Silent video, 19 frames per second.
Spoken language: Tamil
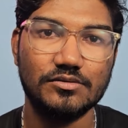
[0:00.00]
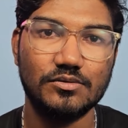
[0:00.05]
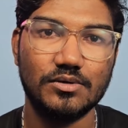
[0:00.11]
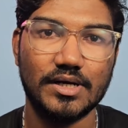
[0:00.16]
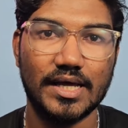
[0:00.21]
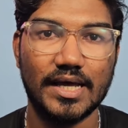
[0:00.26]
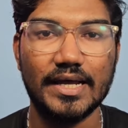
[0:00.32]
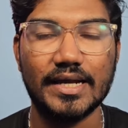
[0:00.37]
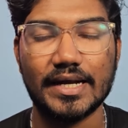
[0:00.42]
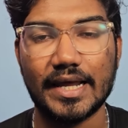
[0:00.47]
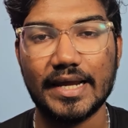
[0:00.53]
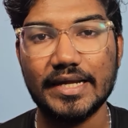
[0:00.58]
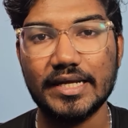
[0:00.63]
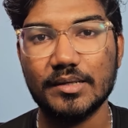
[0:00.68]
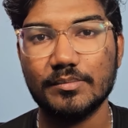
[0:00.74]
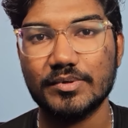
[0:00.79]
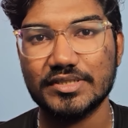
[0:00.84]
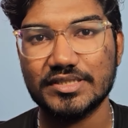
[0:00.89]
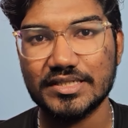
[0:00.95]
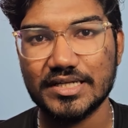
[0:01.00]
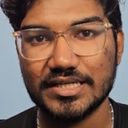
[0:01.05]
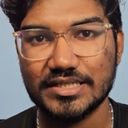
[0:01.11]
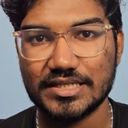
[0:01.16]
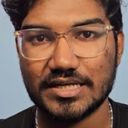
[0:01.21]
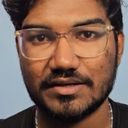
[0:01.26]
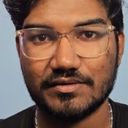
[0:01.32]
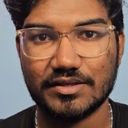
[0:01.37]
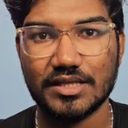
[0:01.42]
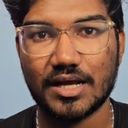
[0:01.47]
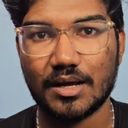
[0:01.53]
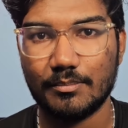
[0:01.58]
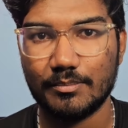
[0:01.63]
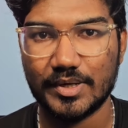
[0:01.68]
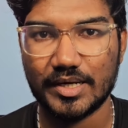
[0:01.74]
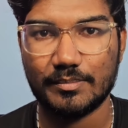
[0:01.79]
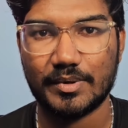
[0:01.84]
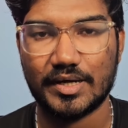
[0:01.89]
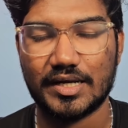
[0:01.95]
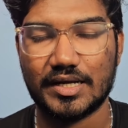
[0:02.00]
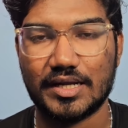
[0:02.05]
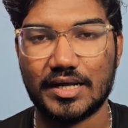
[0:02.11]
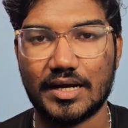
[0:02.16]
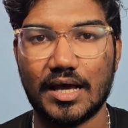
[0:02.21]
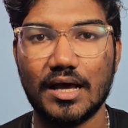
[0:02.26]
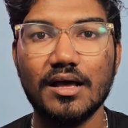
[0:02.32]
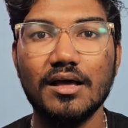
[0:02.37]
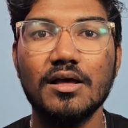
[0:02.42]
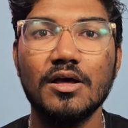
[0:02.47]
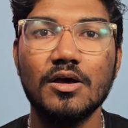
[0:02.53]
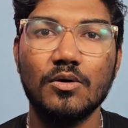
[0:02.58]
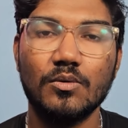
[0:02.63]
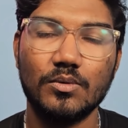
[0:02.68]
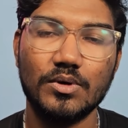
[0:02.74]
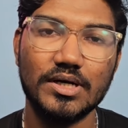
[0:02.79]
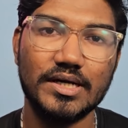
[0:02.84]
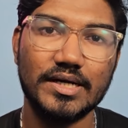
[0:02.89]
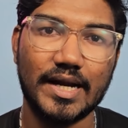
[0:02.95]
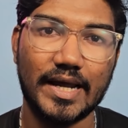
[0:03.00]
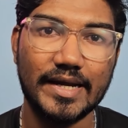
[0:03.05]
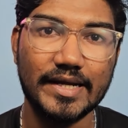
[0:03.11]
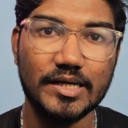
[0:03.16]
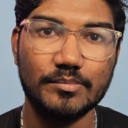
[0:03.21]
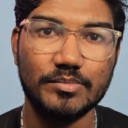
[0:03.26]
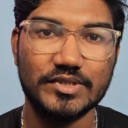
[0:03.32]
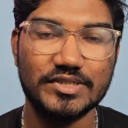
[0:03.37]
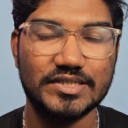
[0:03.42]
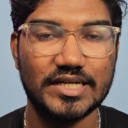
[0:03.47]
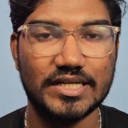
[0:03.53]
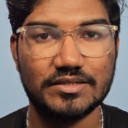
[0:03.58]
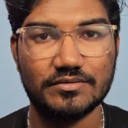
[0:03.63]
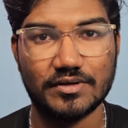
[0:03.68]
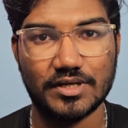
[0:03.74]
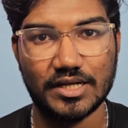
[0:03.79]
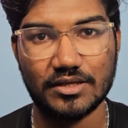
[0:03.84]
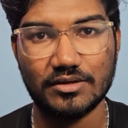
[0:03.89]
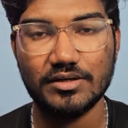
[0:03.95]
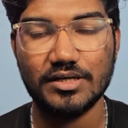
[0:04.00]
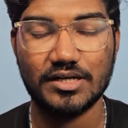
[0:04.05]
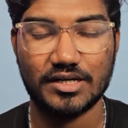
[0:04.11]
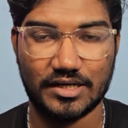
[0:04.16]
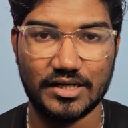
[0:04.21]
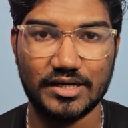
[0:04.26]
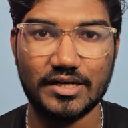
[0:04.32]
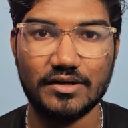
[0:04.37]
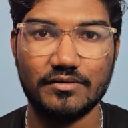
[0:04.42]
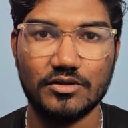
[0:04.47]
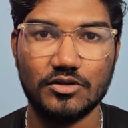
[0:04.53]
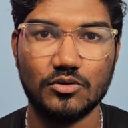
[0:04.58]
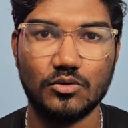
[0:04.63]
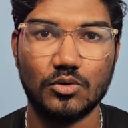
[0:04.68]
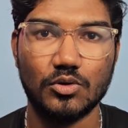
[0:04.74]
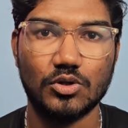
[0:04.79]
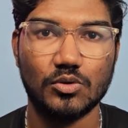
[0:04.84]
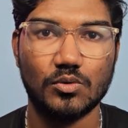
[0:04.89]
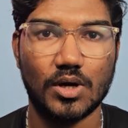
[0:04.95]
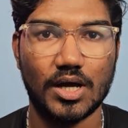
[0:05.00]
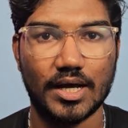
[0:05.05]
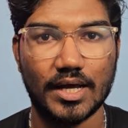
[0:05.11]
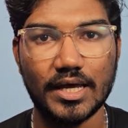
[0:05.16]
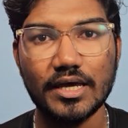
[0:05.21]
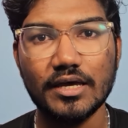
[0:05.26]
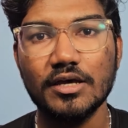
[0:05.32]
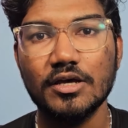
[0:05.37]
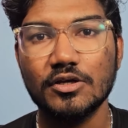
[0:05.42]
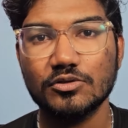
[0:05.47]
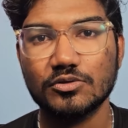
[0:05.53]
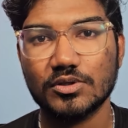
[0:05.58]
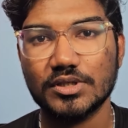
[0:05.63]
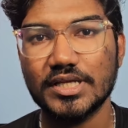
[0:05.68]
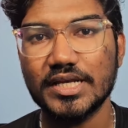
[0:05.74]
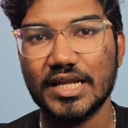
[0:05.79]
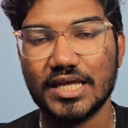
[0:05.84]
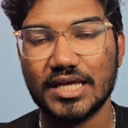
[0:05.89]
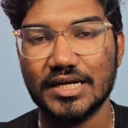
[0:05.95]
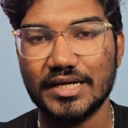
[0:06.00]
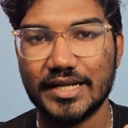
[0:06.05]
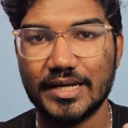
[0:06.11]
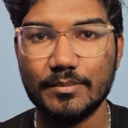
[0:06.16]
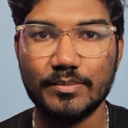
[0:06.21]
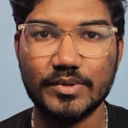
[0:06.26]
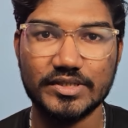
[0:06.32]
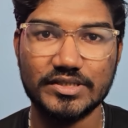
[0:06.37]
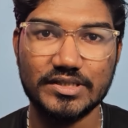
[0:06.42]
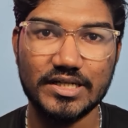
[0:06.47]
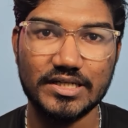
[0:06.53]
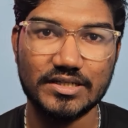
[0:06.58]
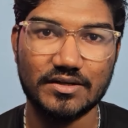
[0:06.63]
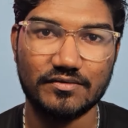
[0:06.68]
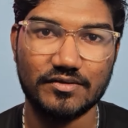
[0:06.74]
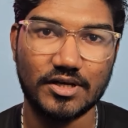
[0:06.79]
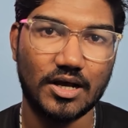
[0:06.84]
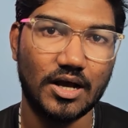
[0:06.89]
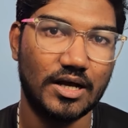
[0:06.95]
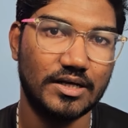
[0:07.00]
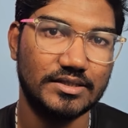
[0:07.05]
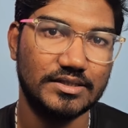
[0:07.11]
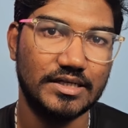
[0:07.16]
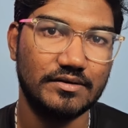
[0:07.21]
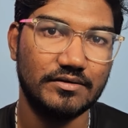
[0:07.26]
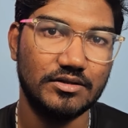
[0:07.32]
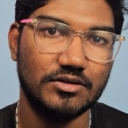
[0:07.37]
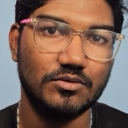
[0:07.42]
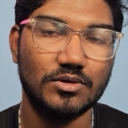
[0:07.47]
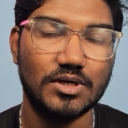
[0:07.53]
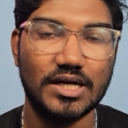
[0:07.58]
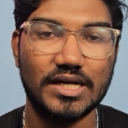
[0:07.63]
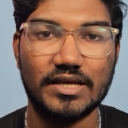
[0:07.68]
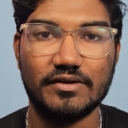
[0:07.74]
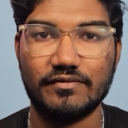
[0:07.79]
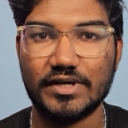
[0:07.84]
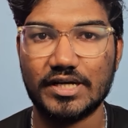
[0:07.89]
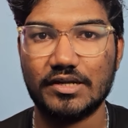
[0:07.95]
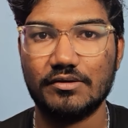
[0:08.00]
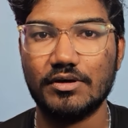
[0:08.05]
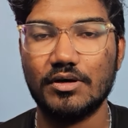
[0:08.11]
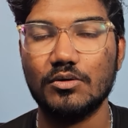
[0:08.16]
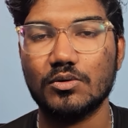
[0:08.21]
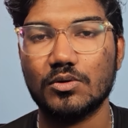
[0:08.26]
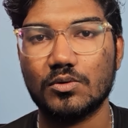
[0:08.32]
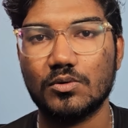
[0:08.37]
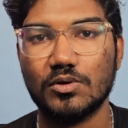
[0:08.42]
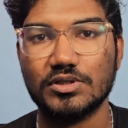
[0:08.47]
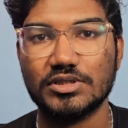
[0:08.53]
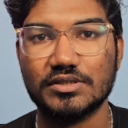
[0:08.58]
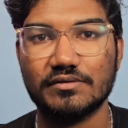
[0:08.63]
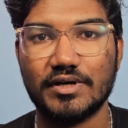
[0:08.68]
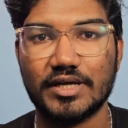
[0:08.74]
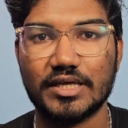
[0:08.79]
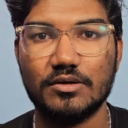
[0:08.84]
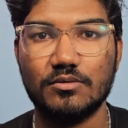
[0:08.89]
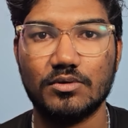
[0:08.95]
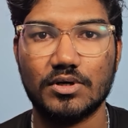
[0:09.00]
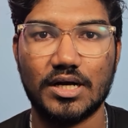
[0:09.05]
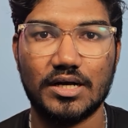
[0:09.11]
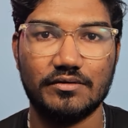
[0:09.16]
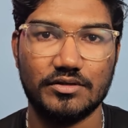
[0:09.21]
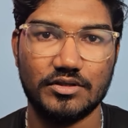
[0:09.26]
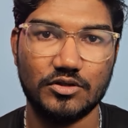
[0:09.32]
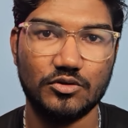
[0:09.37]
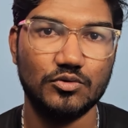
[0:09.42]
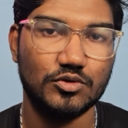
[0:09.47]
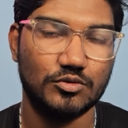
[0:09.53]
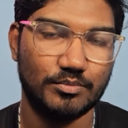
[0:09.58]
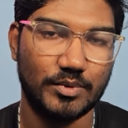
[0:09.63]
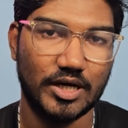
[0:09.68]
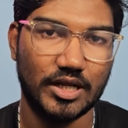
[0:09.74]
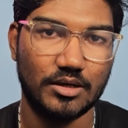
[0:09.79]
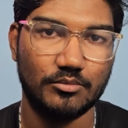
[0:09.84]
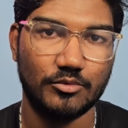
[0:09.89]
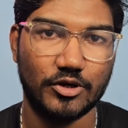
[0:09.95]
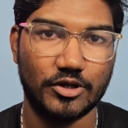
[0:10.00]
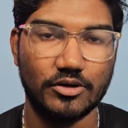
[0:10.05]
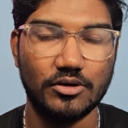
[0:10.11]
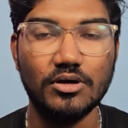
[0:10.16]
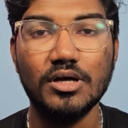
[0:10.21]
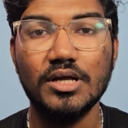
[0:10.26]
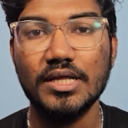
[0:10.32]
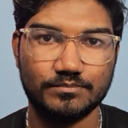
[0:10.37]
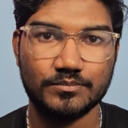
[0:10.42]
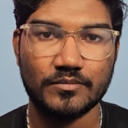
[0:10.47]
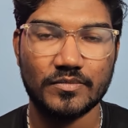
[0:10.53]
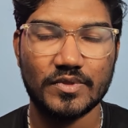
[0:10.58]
டேஸ்க்குள்ளே நைன்ட்டி பர்சன்டேஜ் நீங்கள் வந்து கம்ப்ளீட் பண்ணிட்டீங்கன்னா உங்களுக்கு நைன்ட்டி பர்சன்டேஜ் வரைக்கும் ரிட்டர்ன் வந்து கொடுத்துருவாங்க ஸோ தென் நீங்கள் டென் பர்சன்டேஜ் ஆஃப் த காஸ்ட்லேயே வந்து உங்களால் எஃபெக்டிவாக ஒரு கோர்ஸை வாங்கி உங்களால் வந்து யூஸ் பண்ணிக்க முடியும்